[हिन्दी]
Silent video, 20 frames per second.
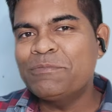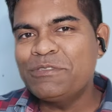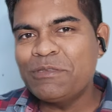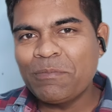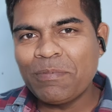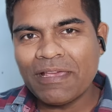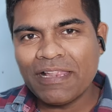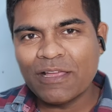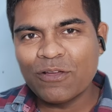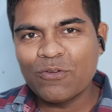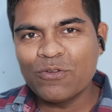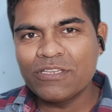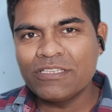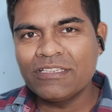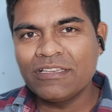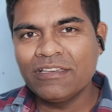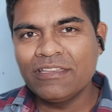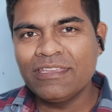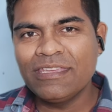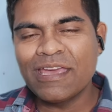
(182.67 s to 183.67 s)
सबसे पहला
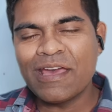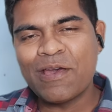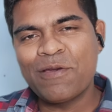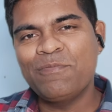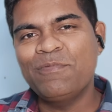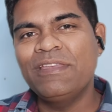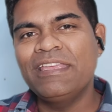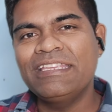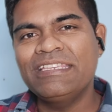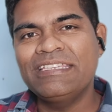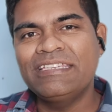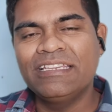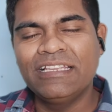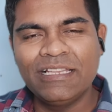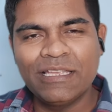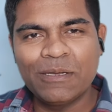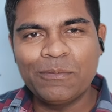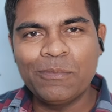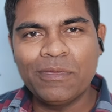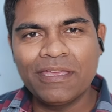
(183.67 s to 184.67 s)
क्वेश्चन क्या आपने इस
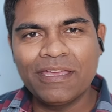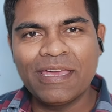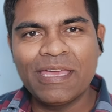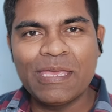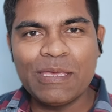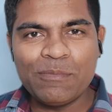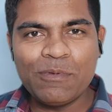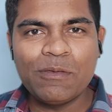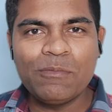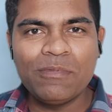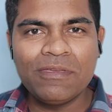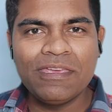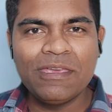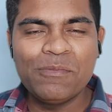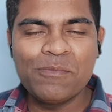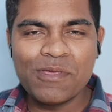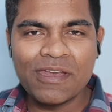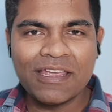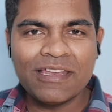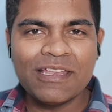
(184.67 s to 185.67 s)
ट्रेलर में कहीं पे भी
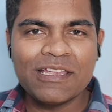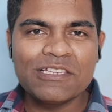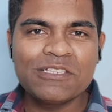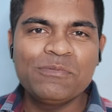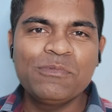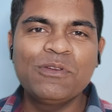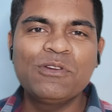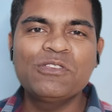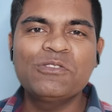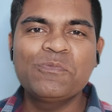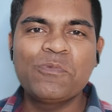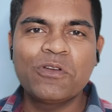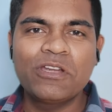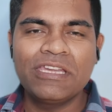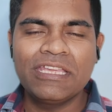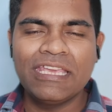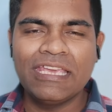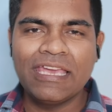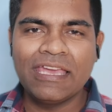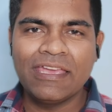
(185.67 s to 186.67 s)
इमरान हाशमी को
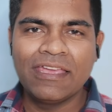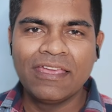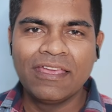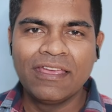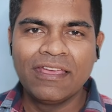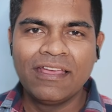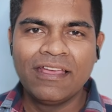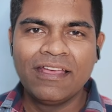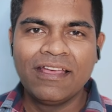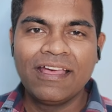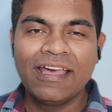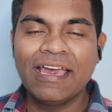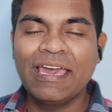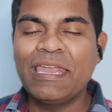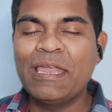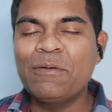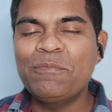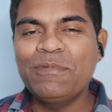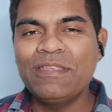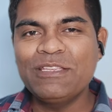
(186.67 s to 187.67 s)
स्पॉट किया है
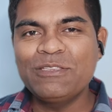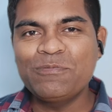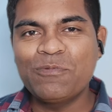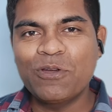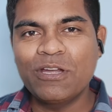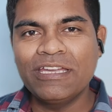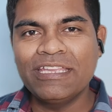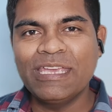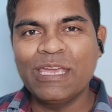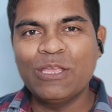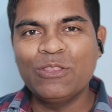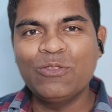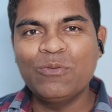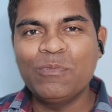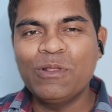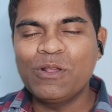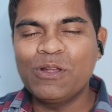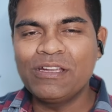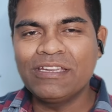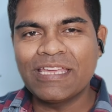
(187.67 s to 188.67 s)
अगर आपने स्पॉट किया है तो
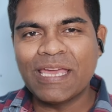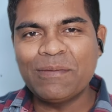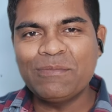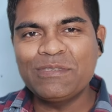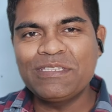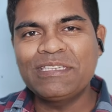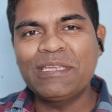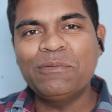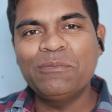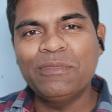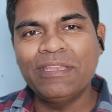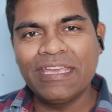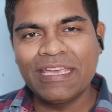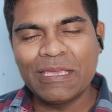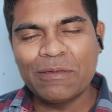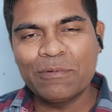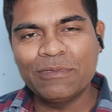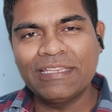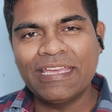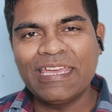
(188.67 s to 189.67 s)
बिल्कुल टाइम स्टैम्प दे
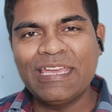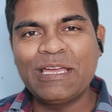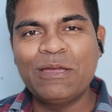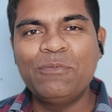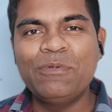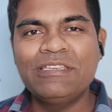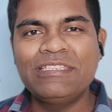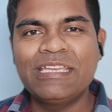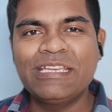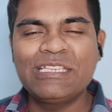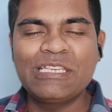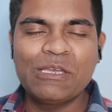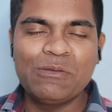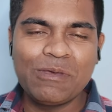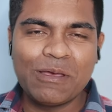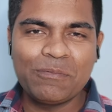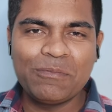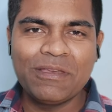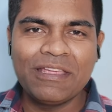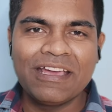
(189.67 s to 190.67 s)
के बताइए कमेंट सेक्शन
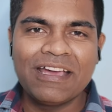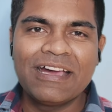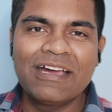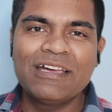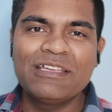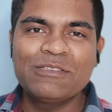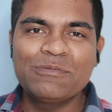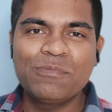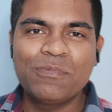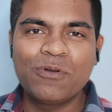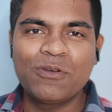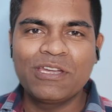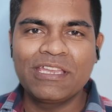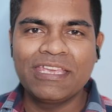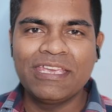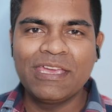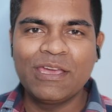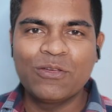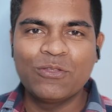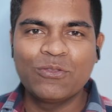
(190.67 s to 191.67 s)
में आपने कहाँ स्पॉट
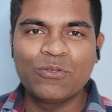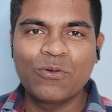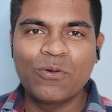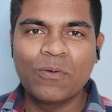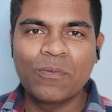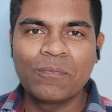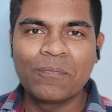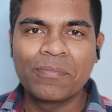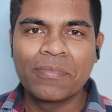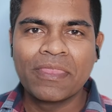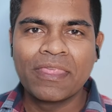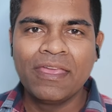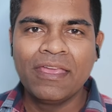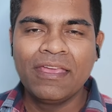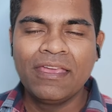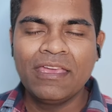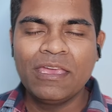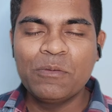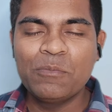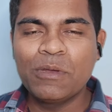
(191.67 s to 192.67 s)
किया है उनको
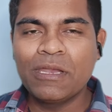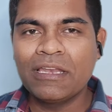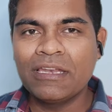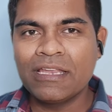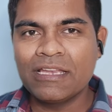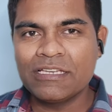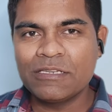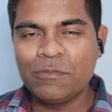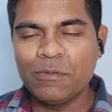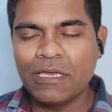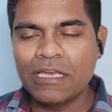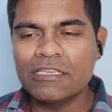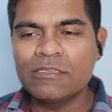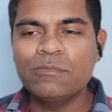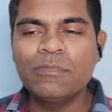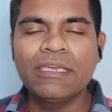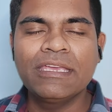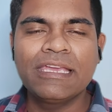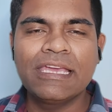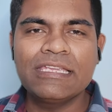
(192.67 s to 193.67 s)
इमरान हाशमी का
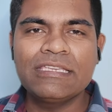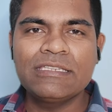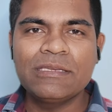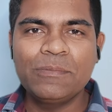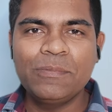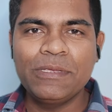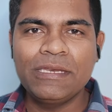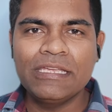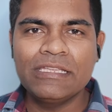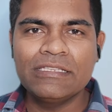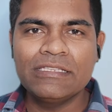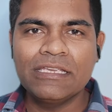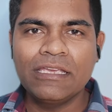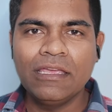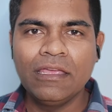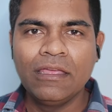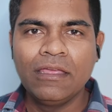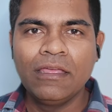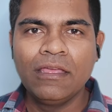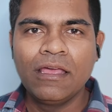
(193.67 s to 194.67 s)
इसमें गेस्ट अपीरेंस है
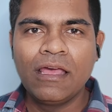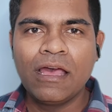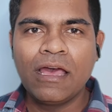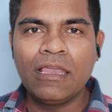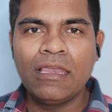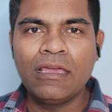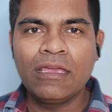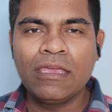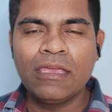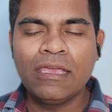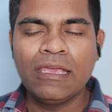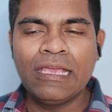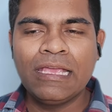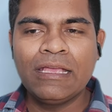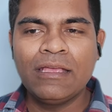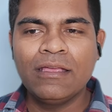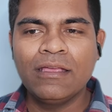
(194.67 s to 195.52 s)
हालांकि